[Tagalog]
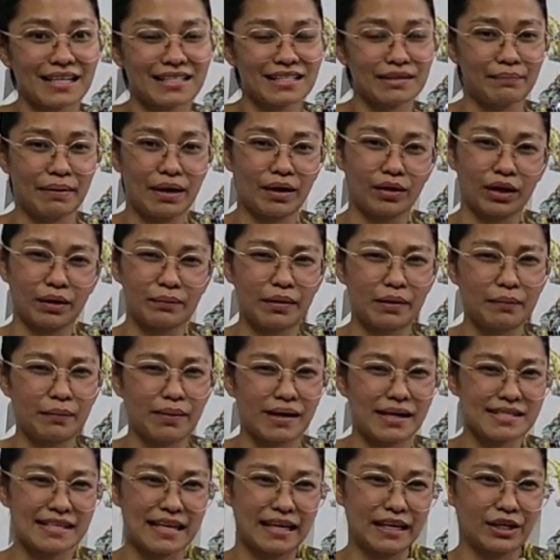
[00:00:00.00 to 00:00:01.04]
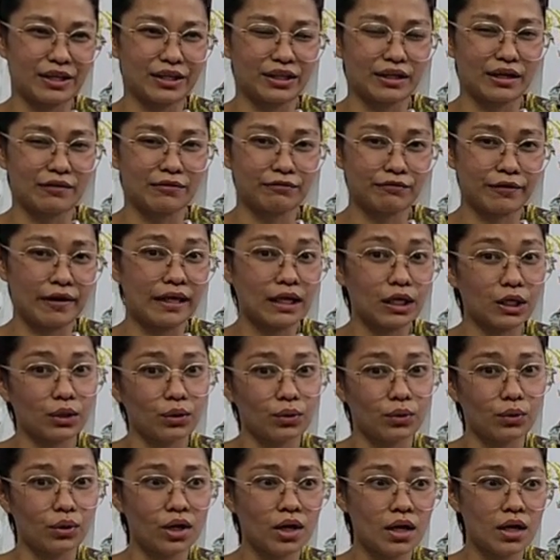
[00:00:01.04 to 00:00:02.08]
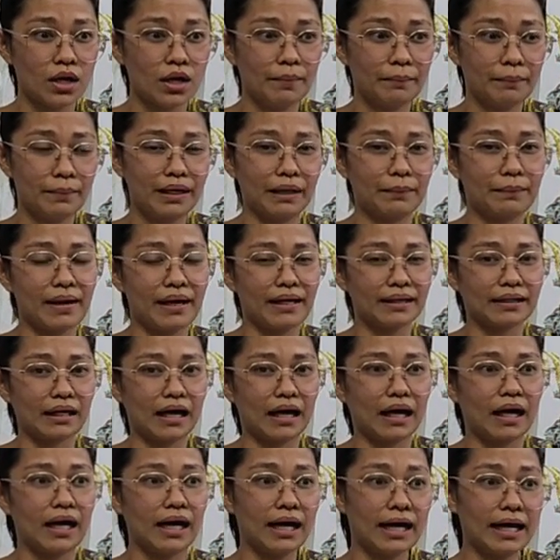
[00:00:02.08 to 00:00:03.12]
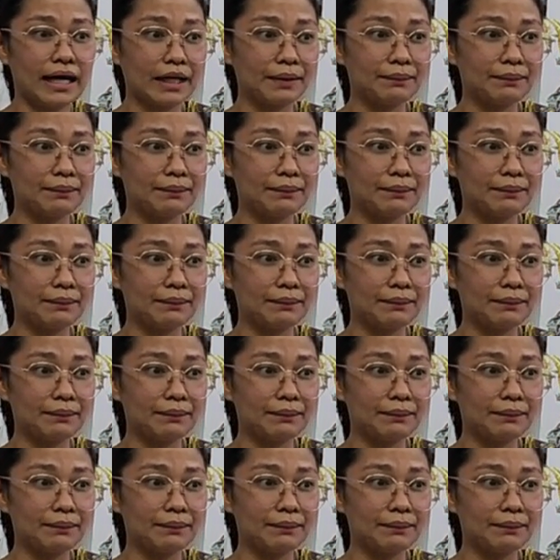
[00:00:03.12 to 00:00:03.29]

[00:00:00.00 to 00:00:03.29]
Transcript: Kasi merong ibang mga seller na fake yung binebenta.